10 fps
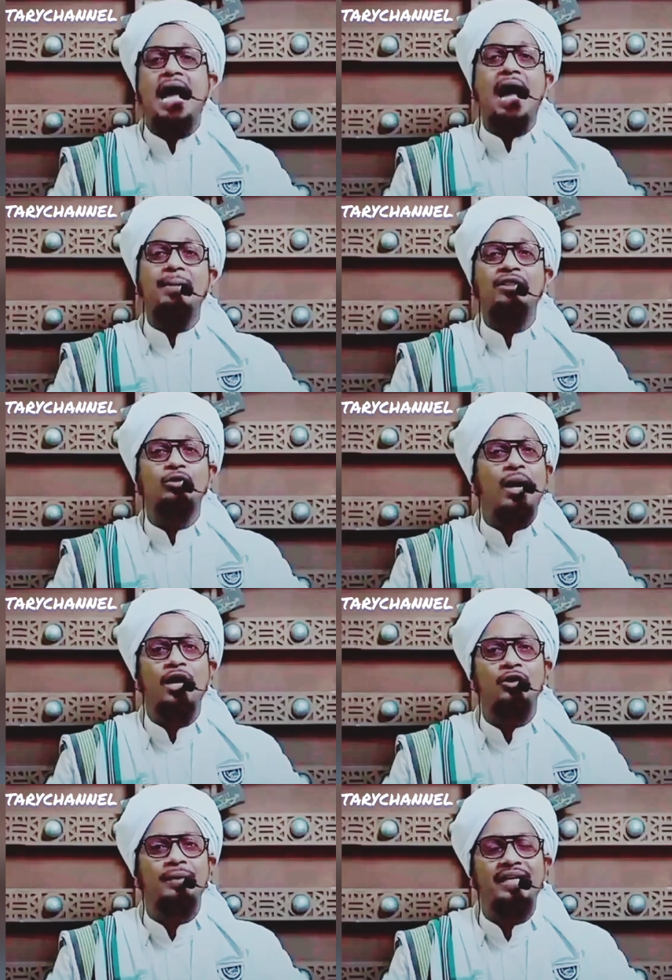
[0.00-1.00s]
ya man
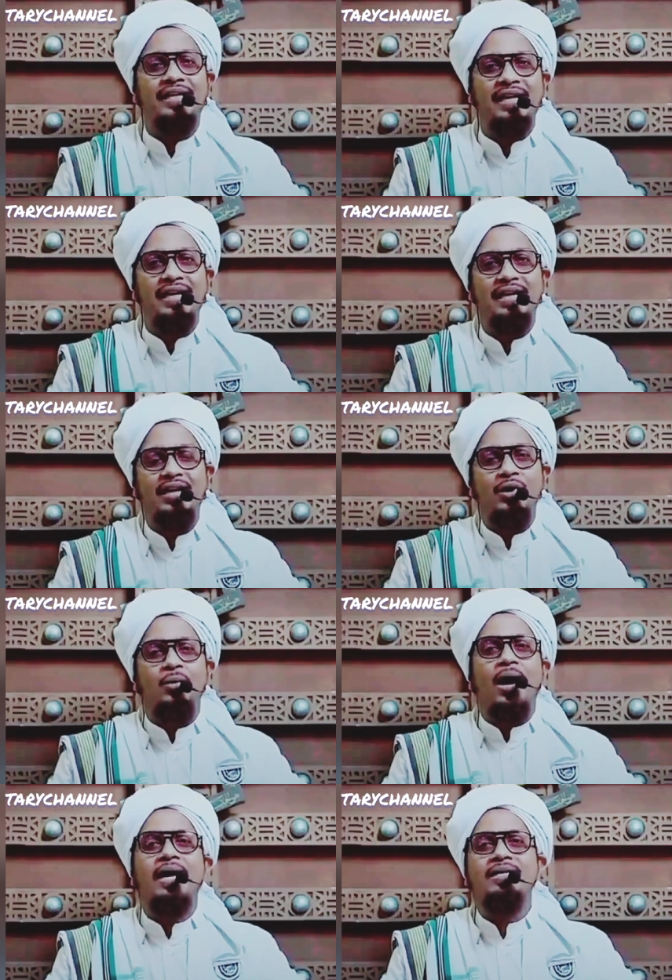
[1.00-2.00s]
tuhallu bidikri
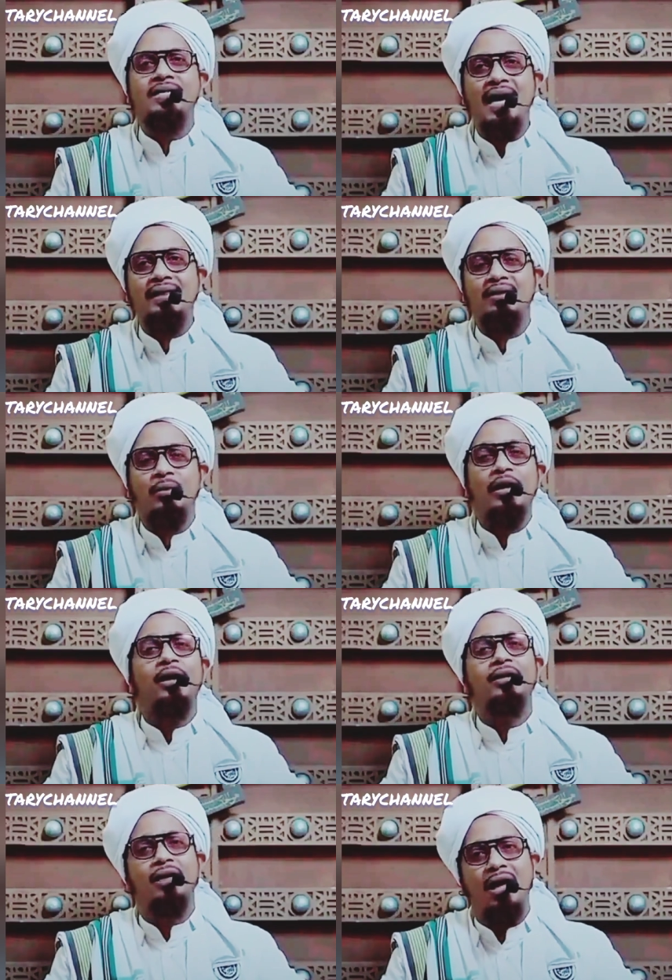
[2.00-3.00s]
wahai zat
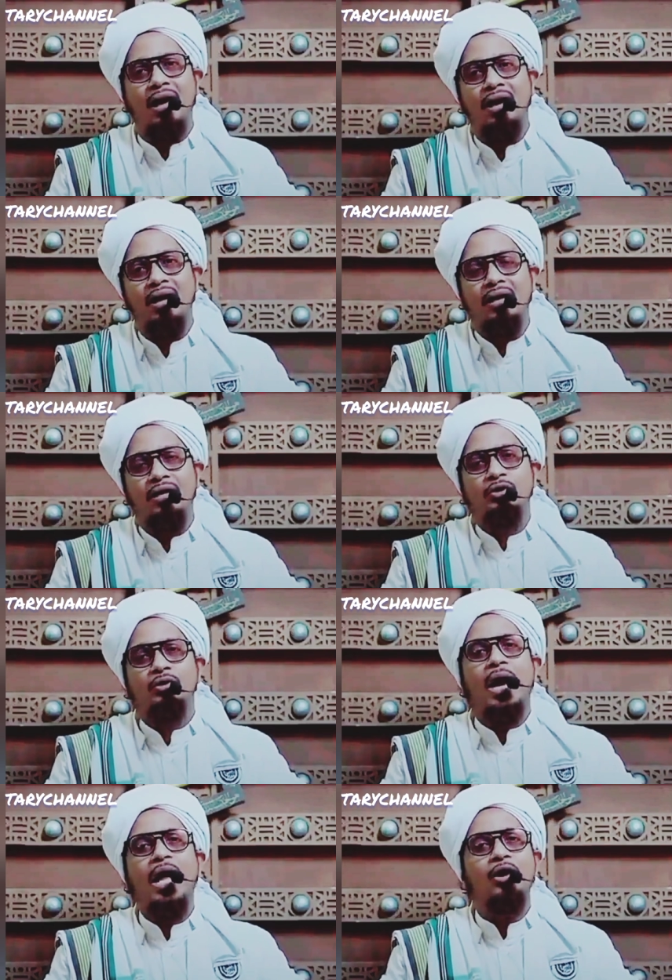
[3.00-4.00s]
wahai Allah
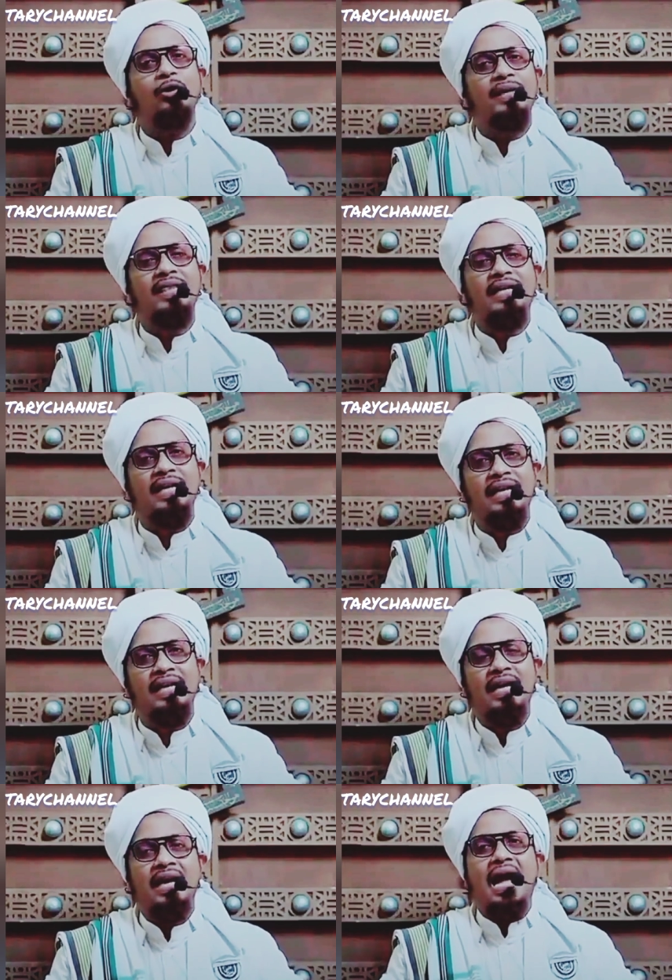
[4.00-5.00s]
tuhallu
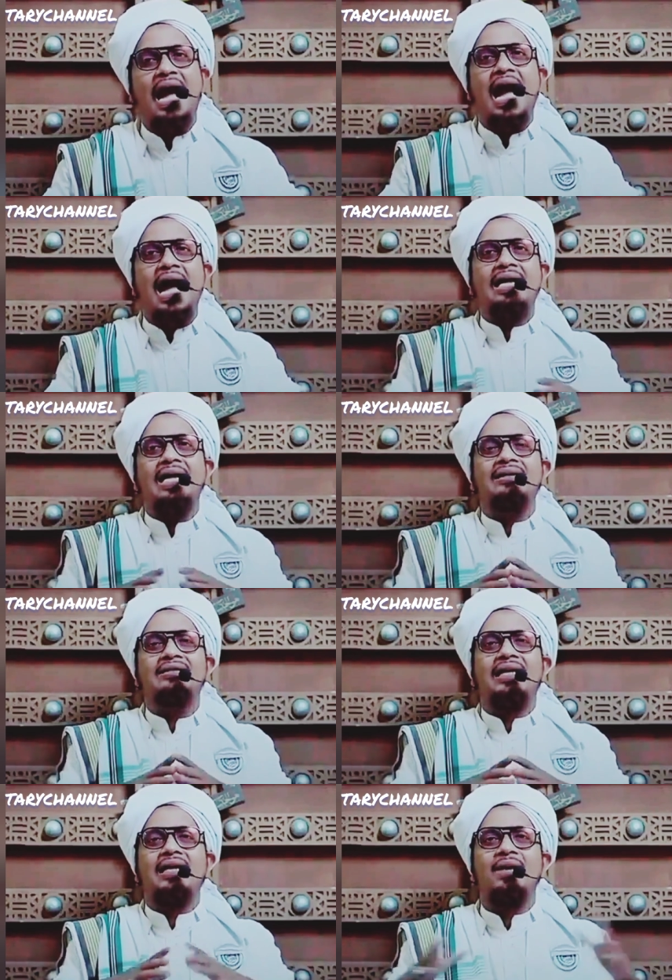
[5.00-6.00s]
bidikri
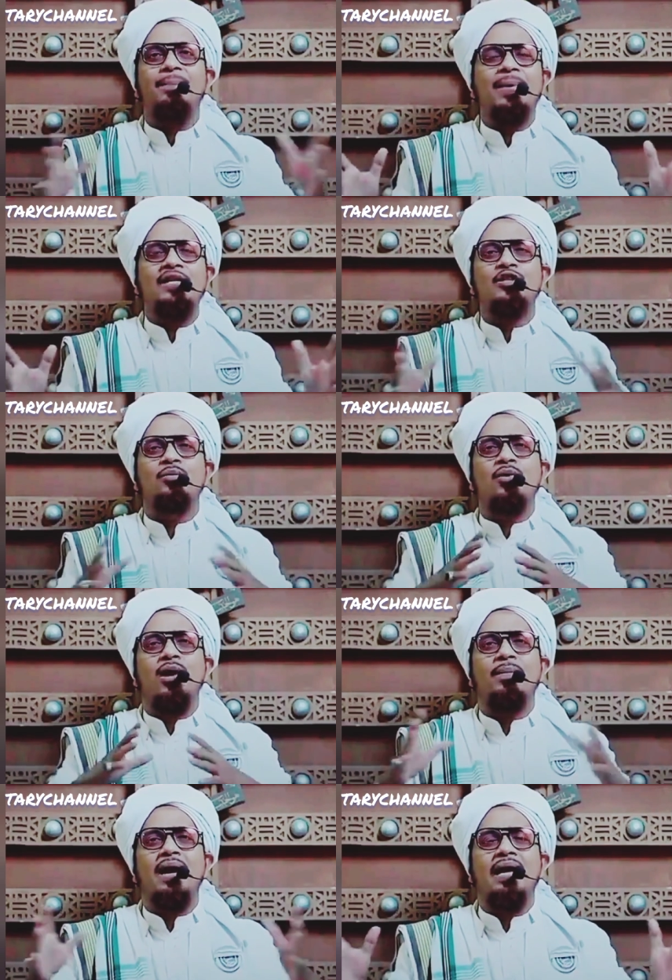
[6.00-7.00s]
akan terlepas
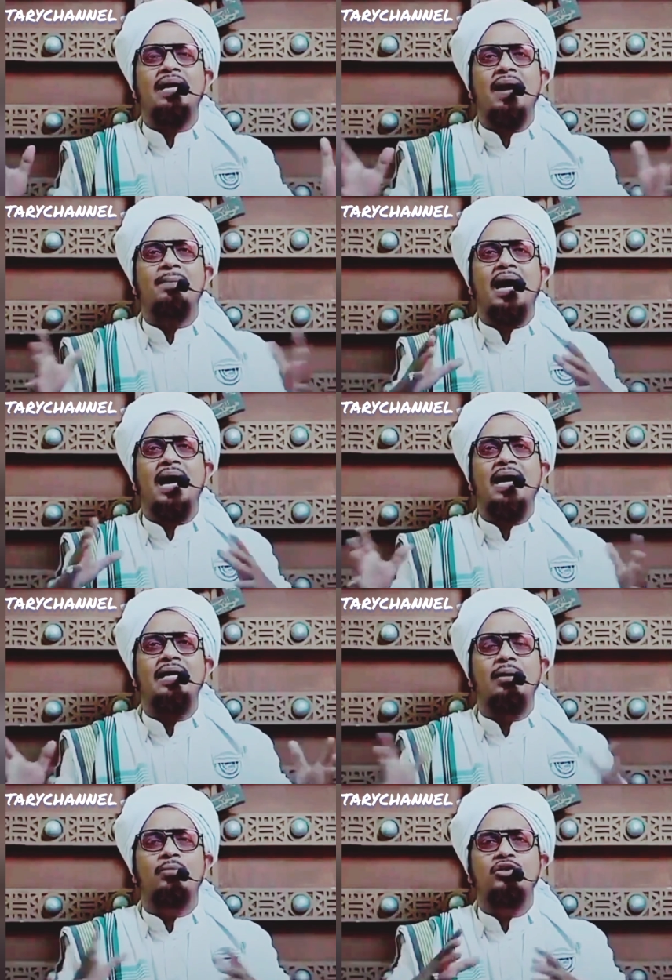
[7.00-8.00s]
semua mara
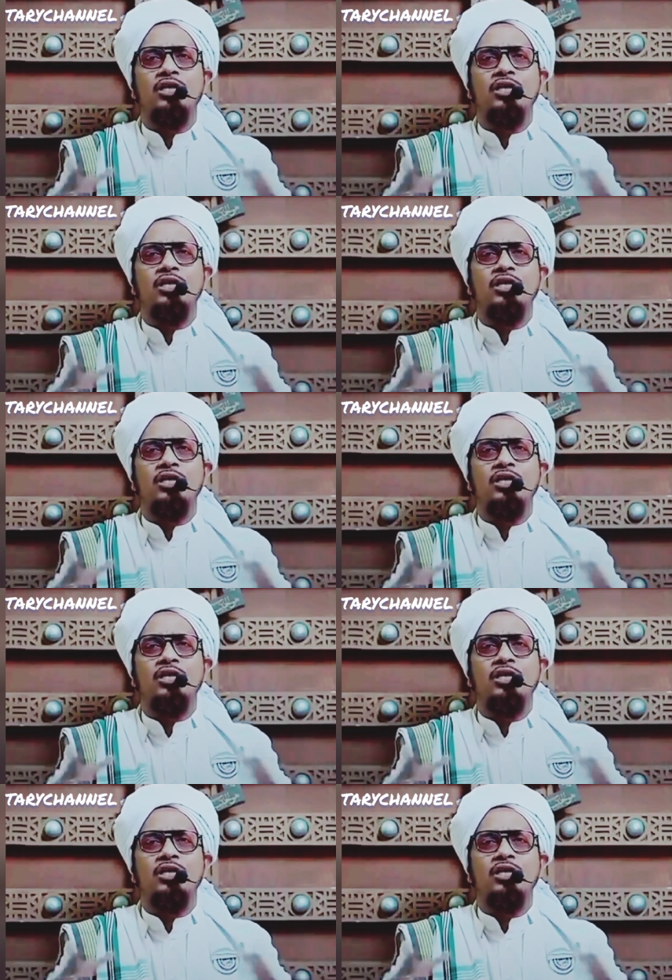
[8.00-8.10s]
bahaya